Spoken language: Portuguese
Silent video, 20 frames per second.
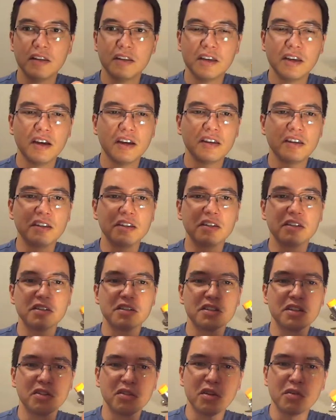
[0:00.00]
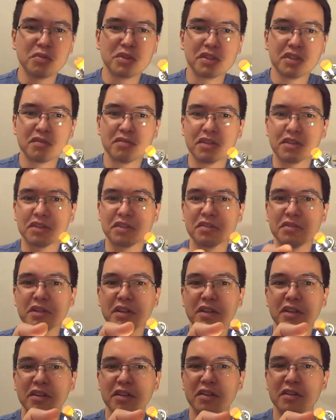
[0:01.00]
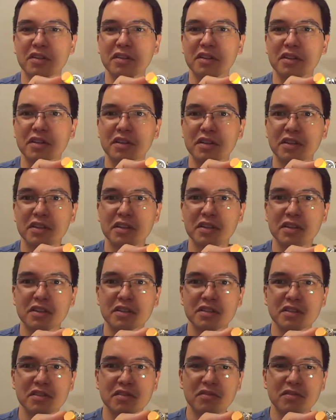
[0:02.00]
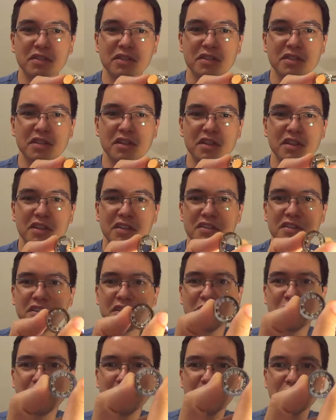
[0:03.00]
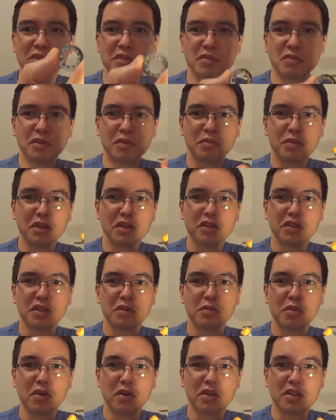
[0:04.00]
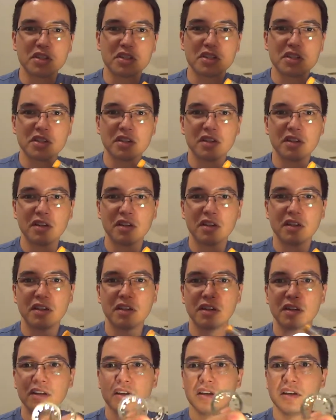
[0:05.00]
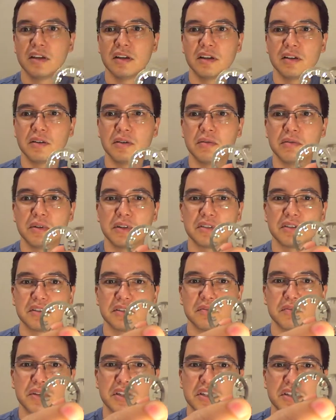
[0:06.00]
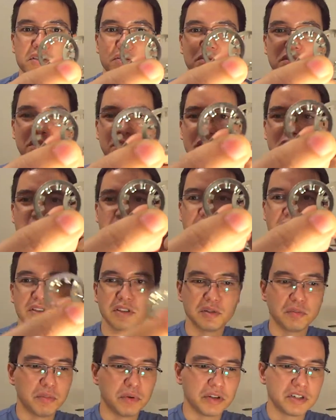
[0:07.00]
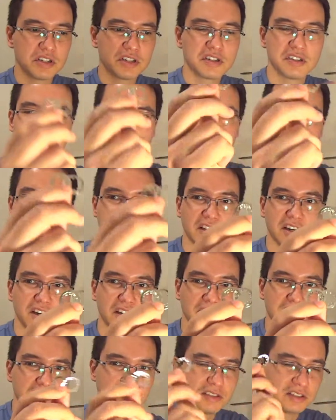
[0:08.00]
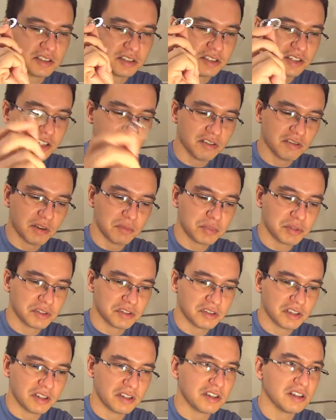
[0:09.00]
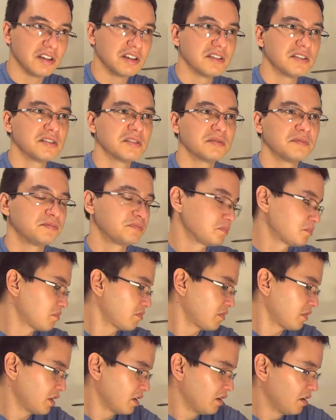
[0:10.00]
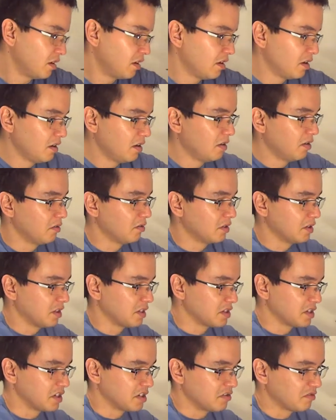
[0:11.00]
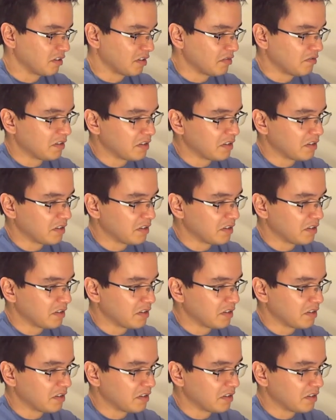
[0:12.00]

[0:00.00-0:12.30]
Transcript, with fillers: E aí tem uma observação ali, ó, que se você recebeu a sua printer bot com esses bichinhos aqui, você pode descartar, a gente não vai precisar deles. O que a gente vai ah, é.